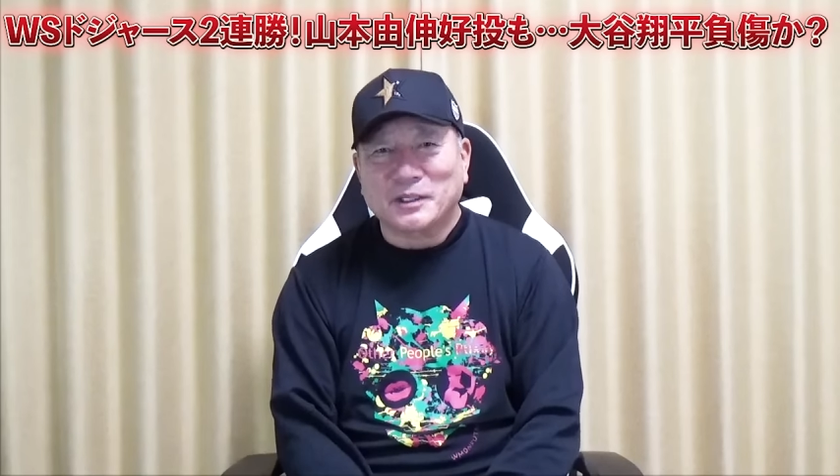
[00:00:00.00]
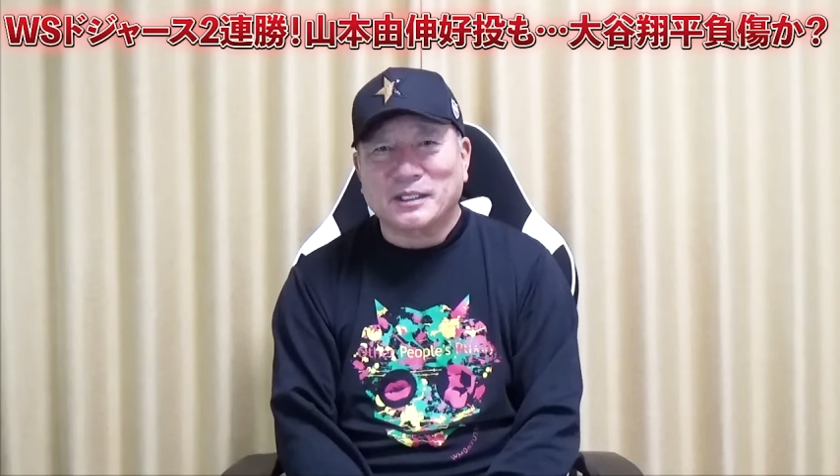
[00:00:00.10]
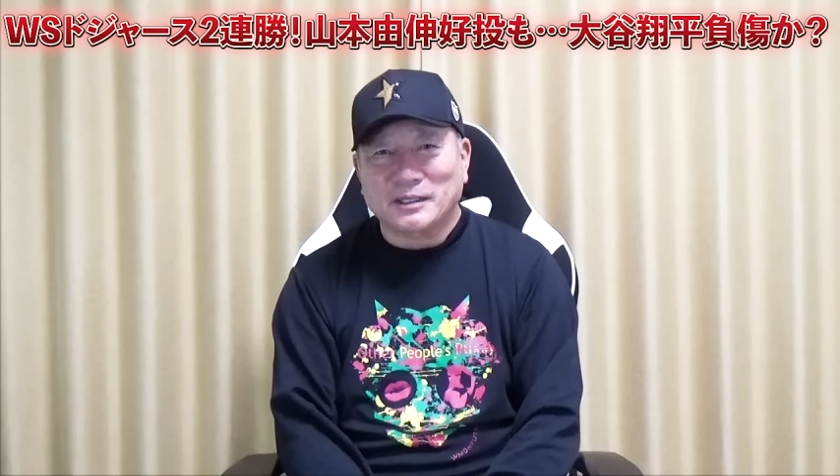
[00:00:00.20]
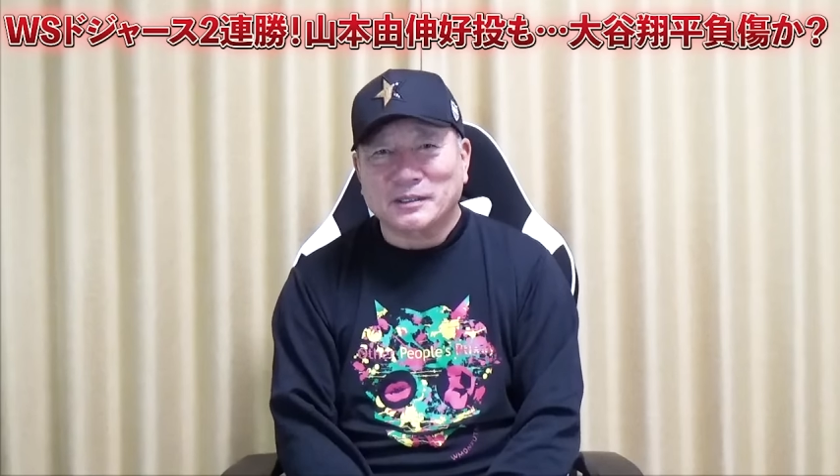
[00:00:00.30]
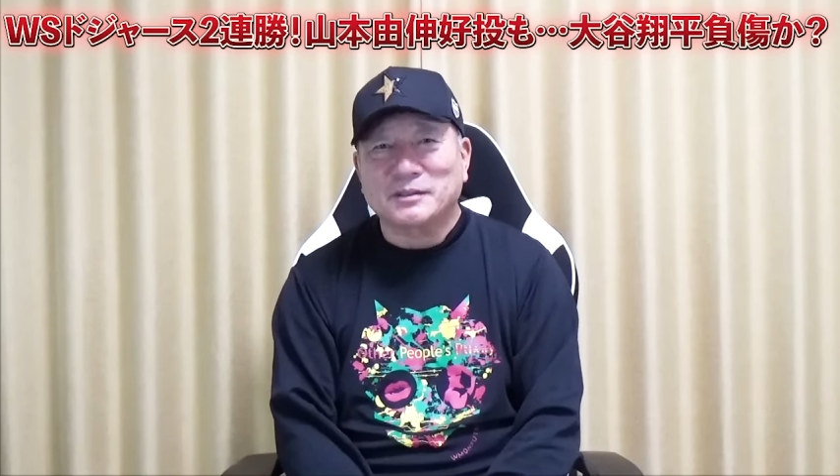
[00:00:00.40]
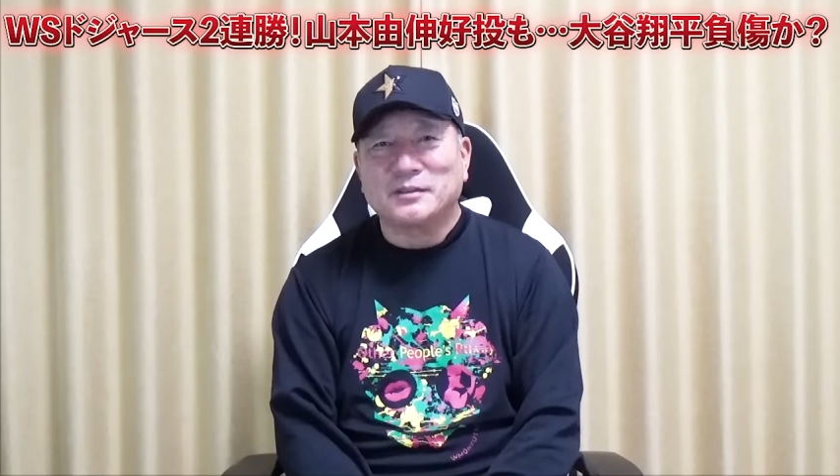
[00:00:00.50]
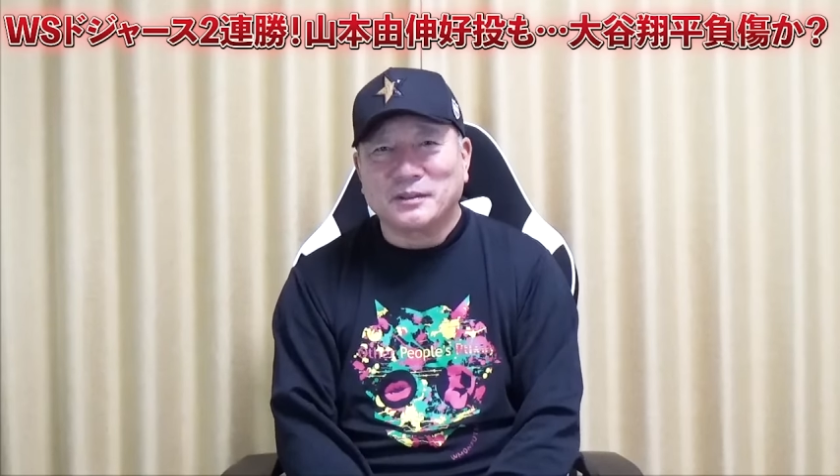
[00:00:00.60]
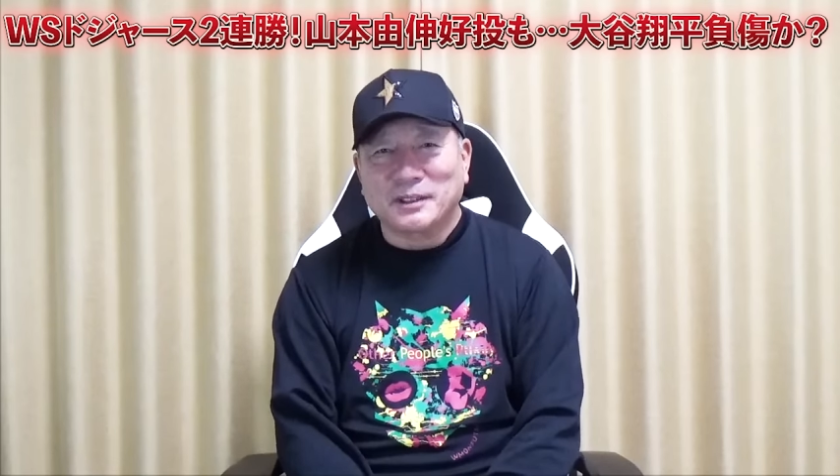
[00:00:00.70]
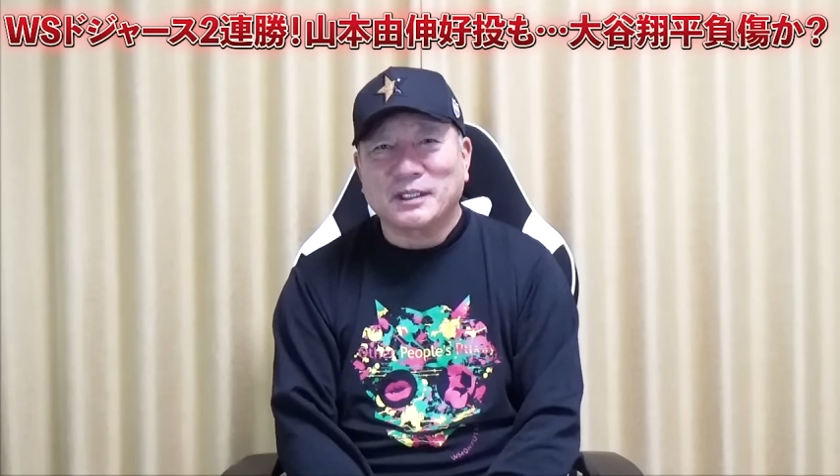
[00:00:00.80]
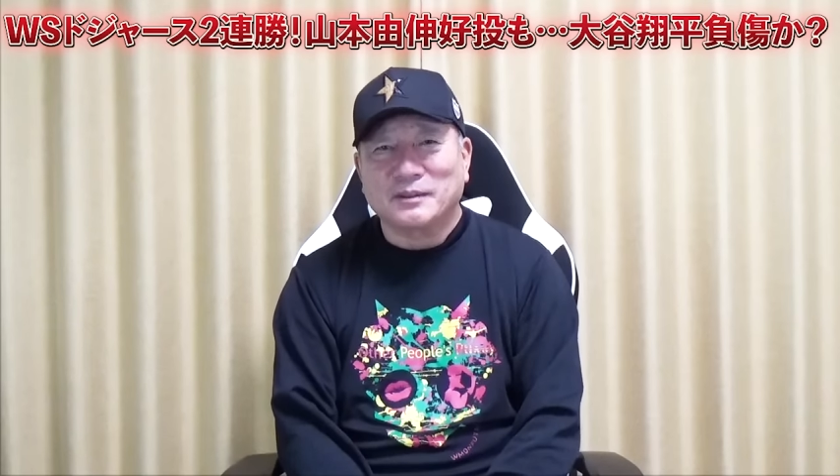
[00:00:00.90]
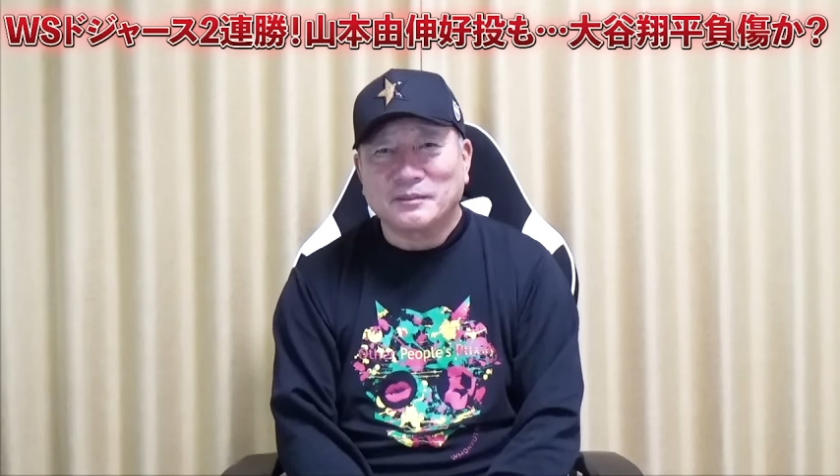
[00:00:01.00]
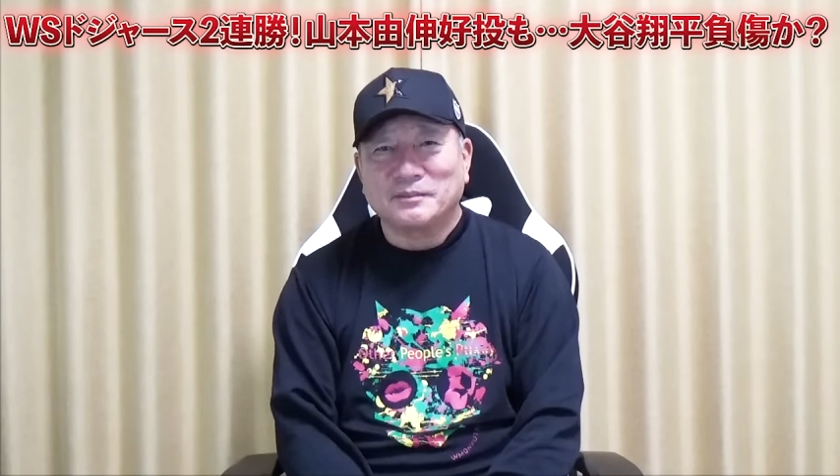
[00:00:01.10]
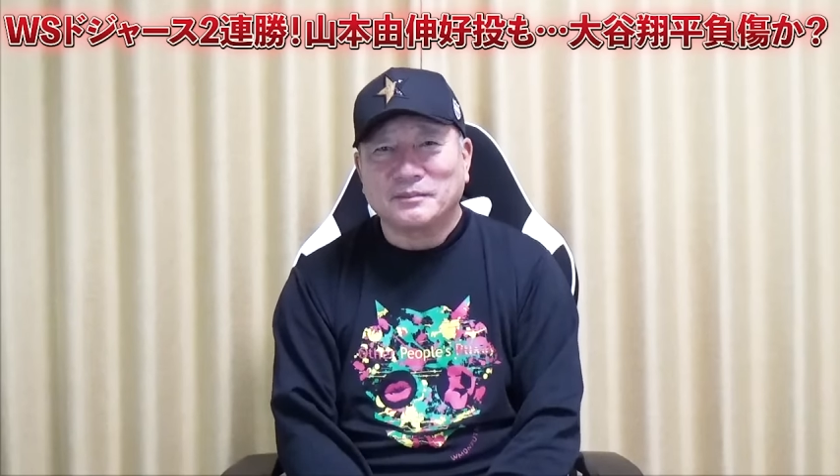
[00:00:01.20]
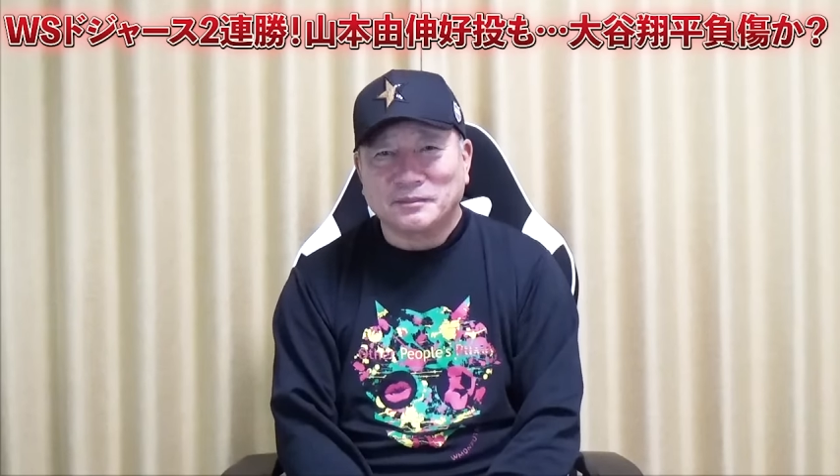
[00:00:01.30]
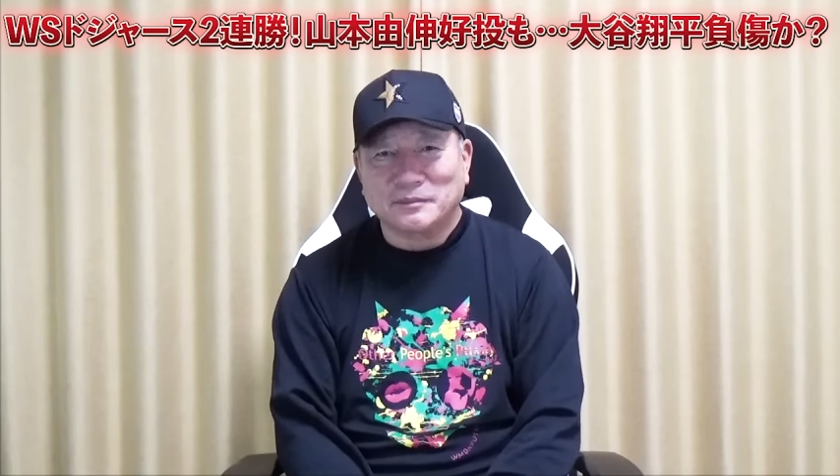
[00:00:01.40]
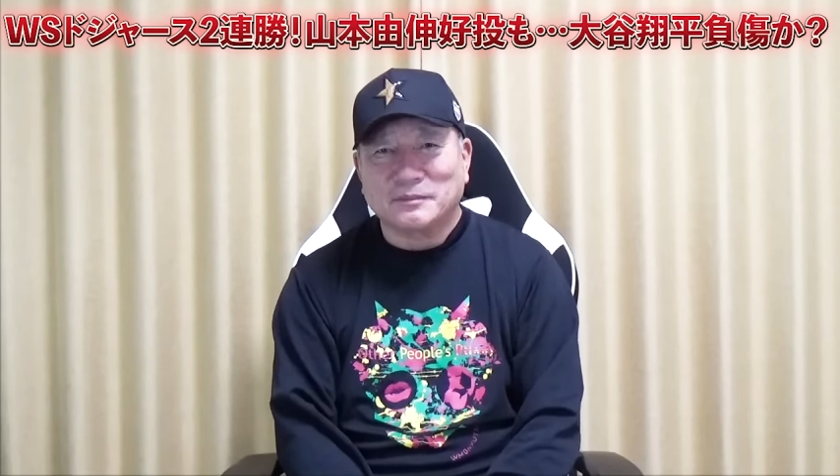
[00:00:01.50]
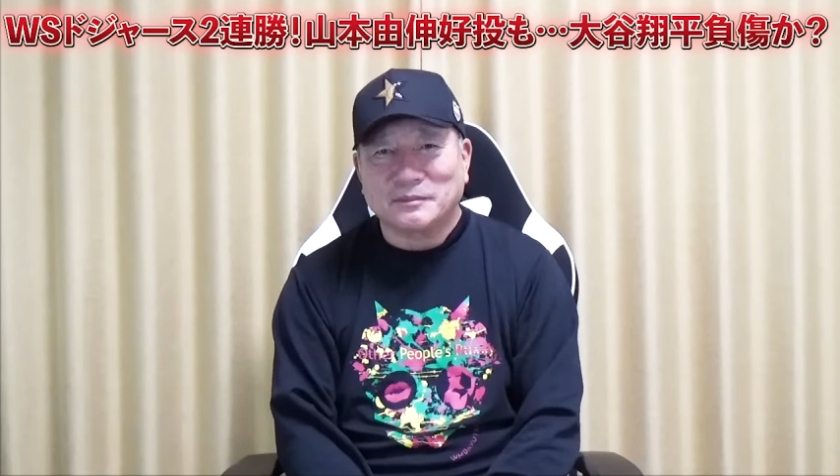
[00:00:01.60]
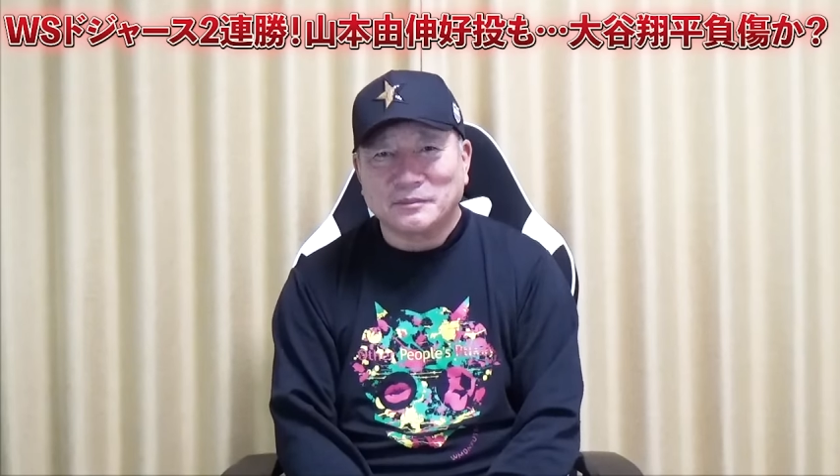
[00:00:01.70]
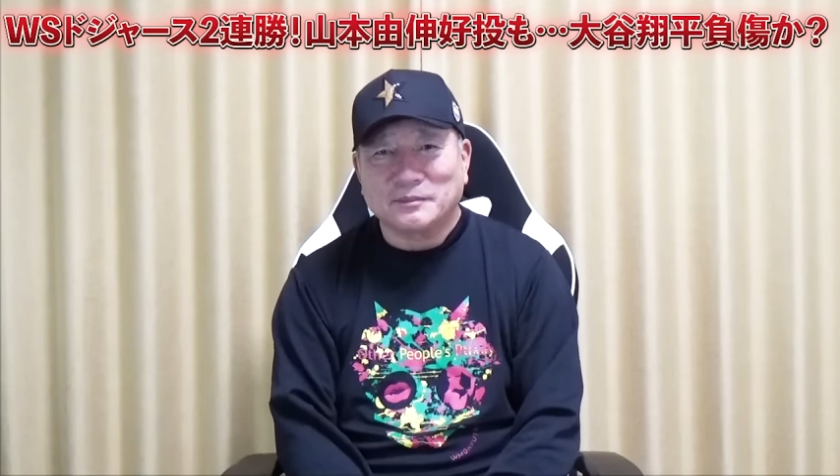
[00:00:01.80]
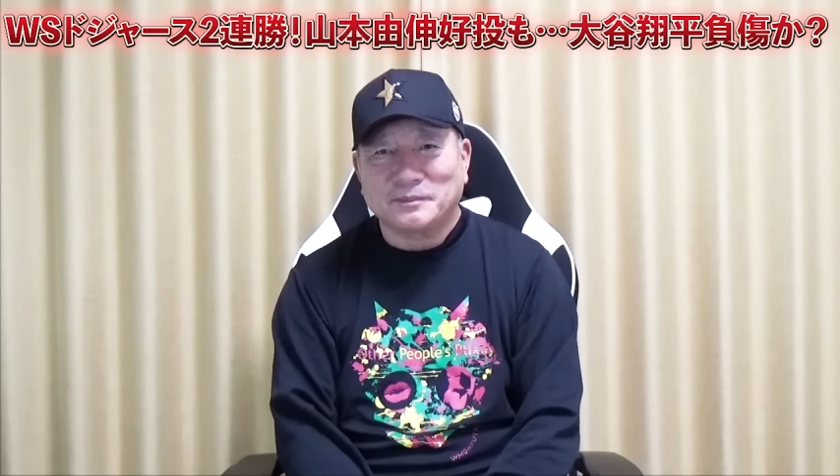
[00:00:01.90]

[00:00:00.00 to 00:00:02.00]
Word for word: う感じがするよね。うん、ねうん、